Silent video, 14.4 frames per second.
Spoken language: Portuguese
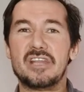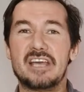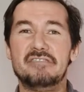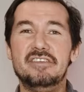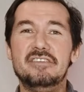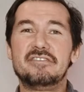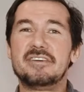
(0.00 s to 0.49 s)

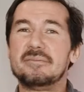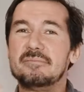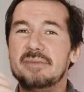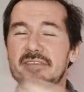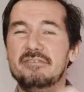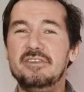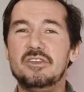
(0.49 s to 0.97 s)
Olá viva,
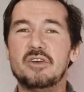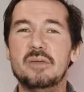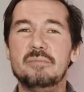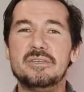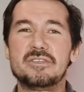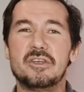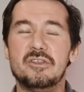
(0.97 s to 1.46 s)
bem-vindo ao
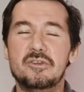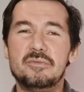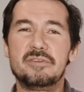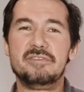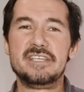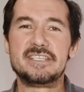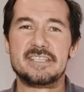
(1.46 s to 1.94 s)
episódio
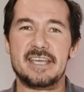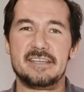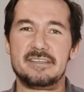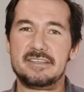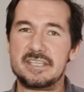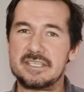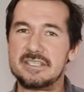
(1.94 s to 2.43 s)
número
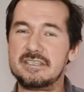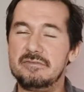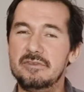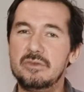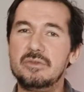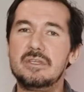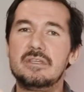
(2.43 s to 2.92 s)
27 deste
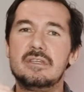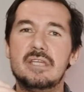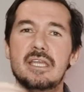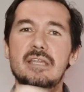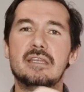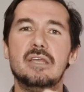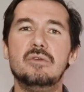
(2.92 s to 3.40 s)
desafio de
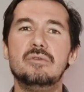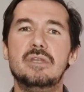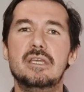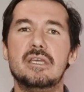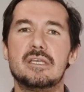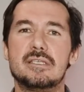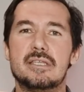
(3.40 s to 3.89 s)
31
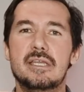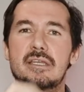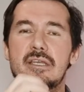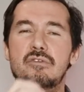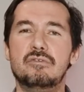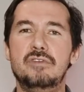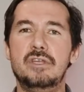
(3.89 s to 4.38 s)
dias,
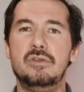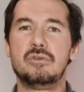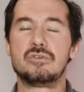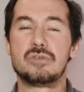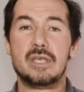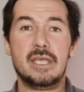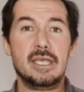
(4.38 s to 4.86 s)
31
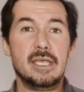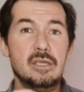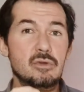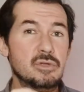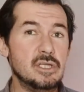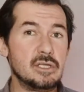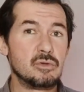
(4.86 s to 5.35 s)
vídeos.
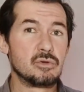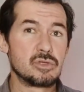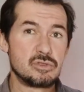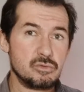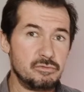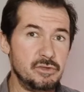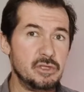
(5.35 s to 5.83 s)
E no dia de
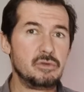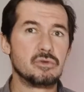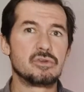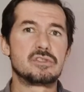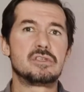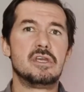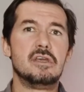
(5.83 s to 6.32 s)
hoje, no vídeo
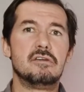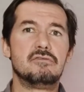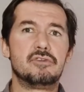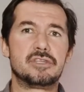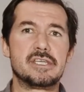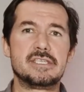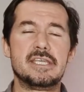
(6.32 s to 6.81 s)
de hoje,
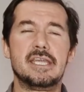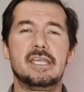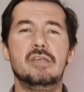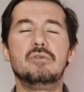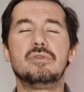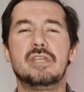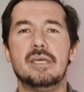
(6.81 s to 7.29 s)
vou trazer
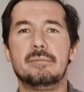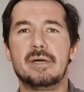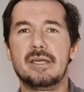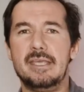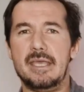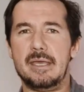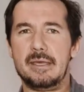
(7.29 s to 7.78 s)
aqui um
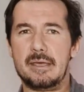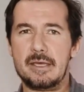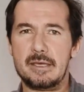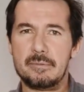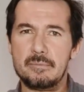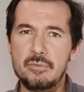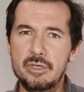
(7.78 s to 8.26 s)
tema que
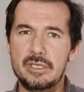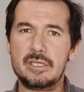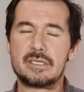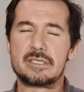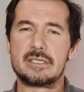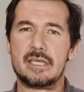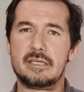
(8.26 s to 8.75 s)
é uh, muito
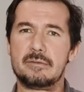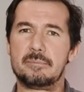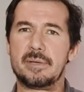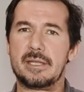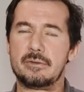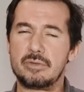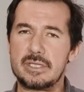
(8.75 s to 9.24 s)
interessante
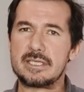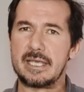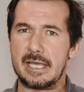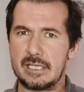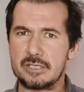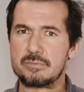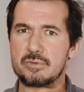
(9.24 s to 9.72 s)
para todas
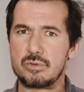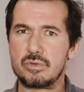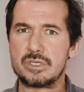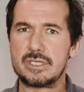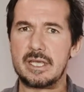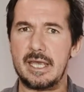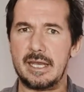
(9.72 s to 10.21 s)
aquelas
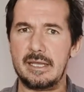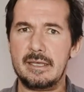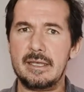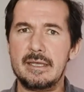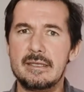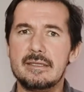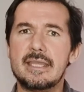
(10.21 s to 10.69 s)
pessoas que querem
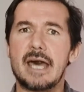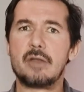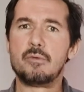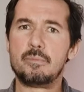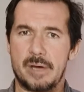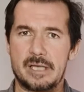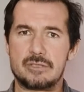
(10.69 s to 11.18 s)
dar
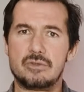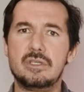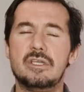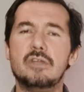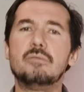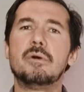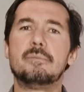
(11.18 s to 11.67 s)
um passo e
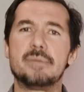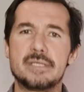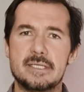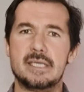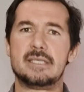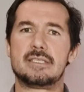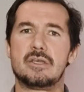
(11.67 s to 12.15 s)
ter uma
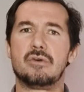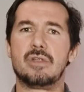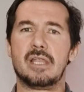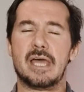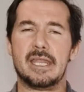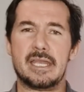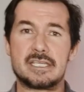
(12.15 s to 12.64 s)
presença
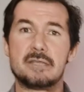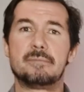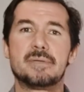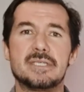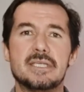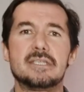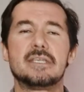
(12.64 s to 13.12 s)
online. Esta
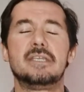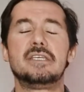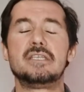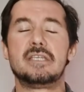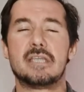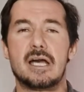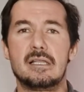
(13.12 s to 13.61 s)
presença
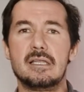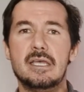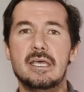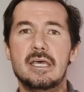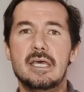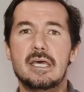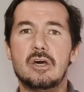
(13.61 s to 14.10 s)
digital
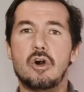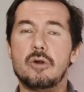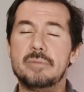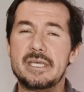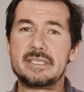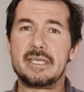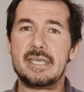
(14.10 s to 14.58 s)
eh,
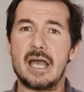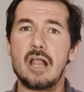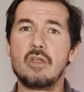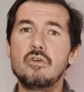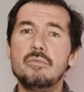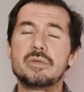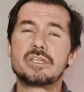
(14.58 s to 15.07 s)
obedece aqui a
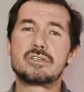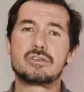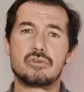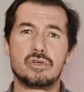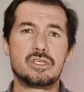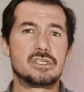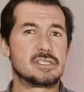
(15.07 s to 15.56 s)
algumas
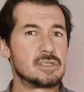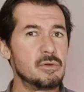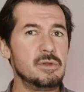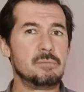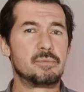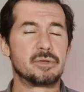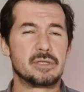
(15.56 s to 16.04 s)
questões que
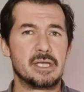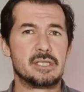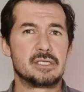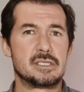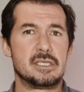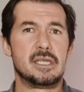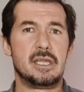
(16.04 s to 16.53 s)
são
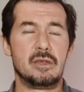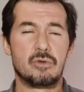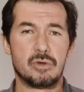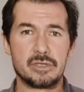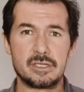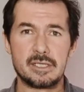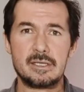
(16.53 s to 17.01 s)
importantes ter em
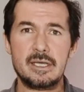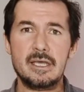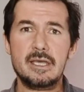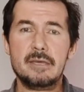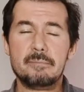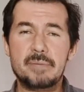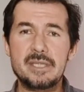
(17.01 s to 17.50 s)
conta,
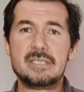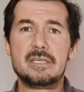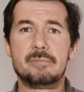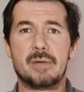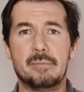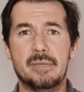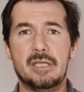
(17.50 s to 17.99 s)

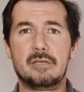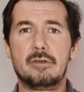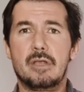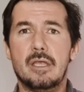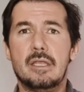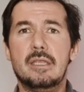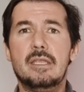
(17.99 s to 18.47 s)
principalmente
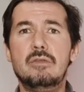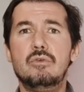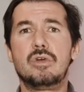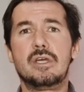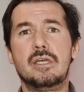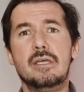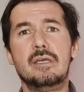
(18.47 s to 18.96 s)

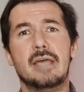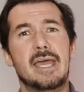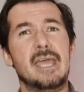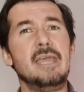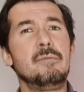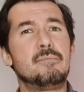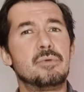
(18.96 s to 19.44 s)
no que
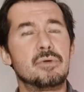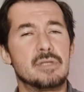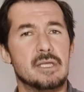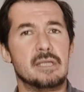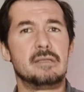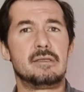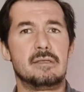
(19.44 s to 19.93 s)
é
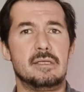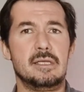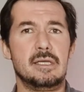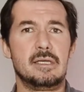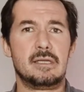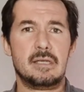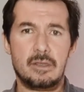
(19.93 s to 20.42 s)
importante
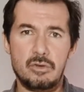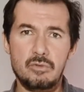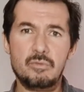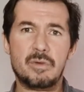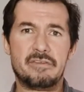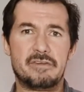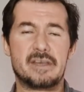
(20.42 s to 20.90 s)
ter
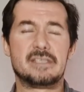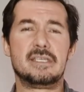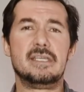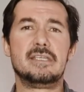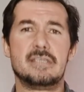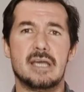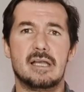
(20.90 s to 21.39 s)
numa
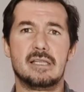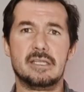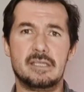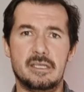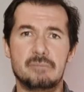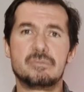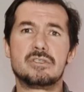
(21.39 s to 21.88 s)
fase inicial
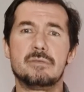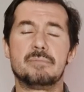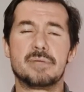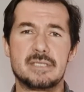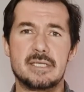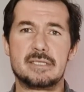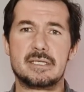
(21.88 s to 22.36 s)
em termos de
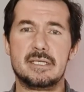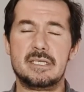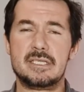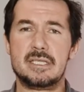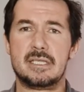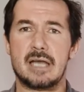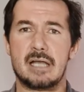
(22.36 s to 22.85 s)
presença
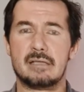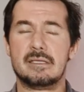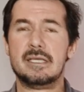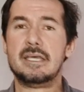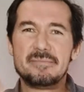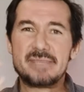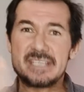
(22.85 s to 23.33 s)
digital.
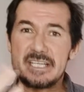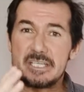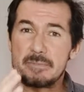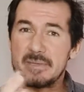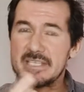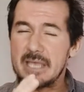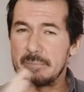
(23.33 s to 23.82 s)
Mas
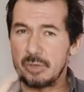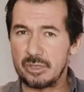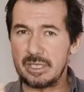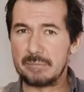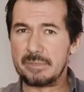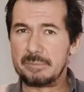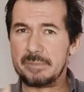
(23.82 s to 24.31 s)
antes de passar para
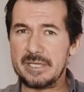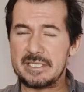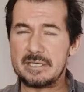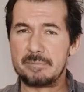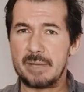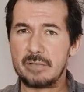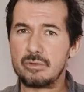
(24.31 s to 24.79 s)
o tema
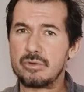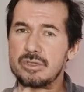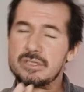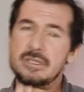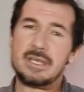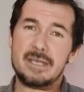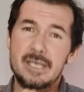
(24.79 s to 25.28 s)
principal de
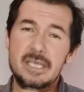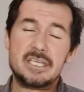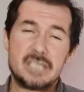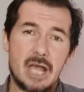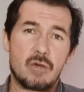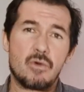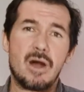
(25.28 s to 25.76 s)
hoje, e
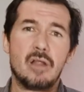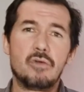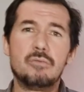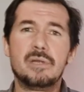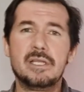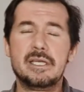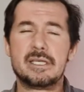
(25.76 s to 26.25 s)
já com
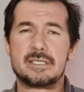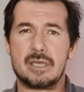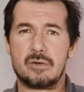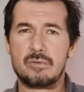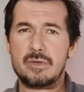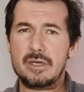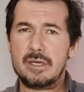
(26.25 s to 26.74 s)
alguma
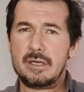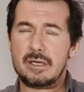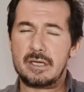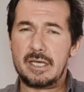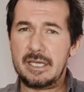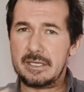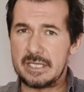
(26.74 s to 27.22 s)
ligação,
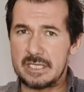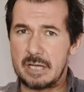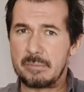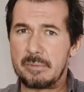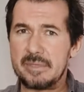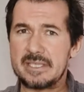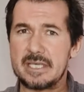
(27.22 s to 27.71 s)
eh, queria
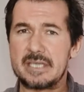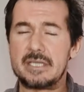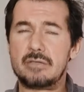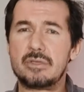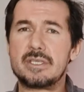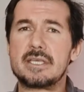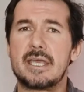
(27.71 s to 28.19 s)
deixar uma mensagem
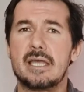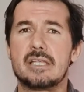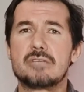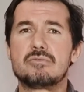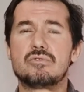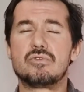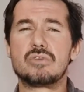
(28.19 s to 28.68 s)
a todas
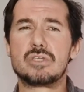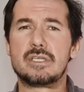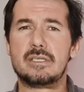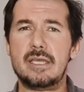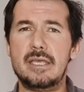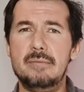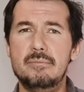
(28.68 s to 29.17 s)
aquelas pessoas
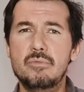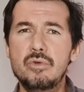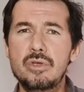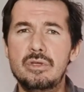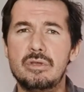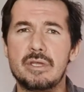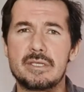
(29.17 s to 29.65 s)
que têm
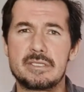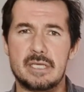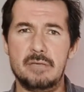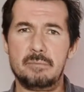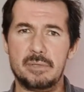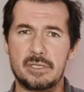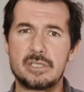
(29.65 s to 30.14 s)
muito
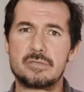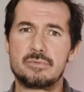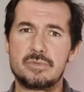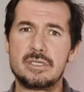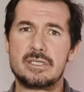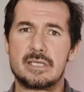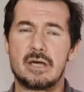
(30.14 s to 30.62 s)
receio pela
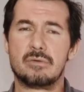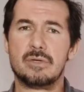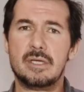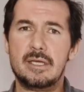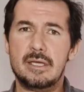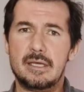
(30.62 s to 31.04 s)
exposição.